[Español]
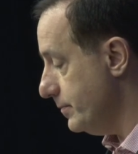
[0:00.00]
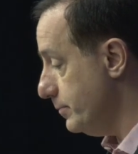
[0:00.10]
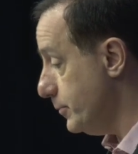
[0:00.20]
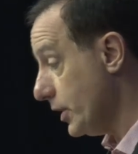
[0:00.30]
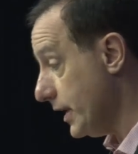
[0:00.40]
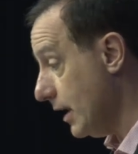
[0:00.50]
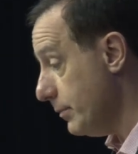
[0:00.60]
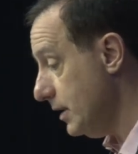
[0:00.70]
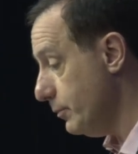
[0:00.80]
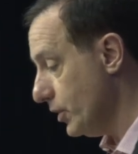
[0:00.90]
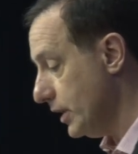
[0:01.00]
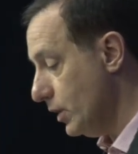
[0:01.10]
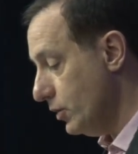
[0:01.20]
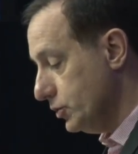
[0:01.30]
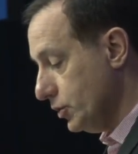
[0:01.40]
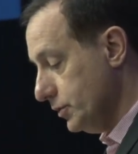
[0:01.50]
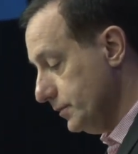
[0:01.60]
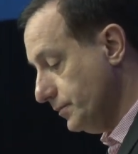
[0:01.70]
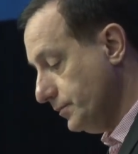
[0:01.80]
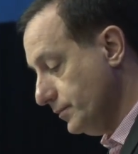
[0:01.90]
¿Por qué a mí? ¿Por qué no al otro?
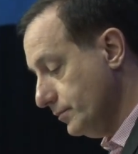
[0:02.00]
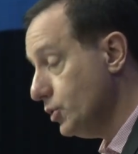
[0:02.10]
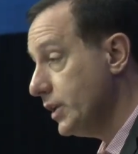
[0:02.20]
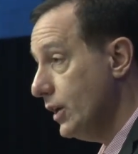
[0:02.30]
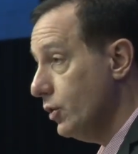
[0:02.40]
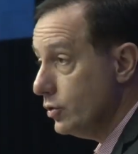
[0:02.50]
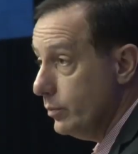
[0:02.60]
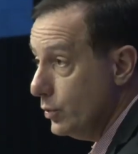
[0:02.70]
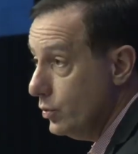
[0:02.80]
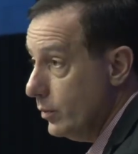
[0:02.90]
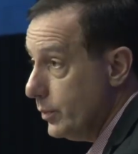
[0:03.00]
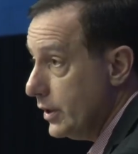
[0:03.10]
¿Por qué el otro pudo?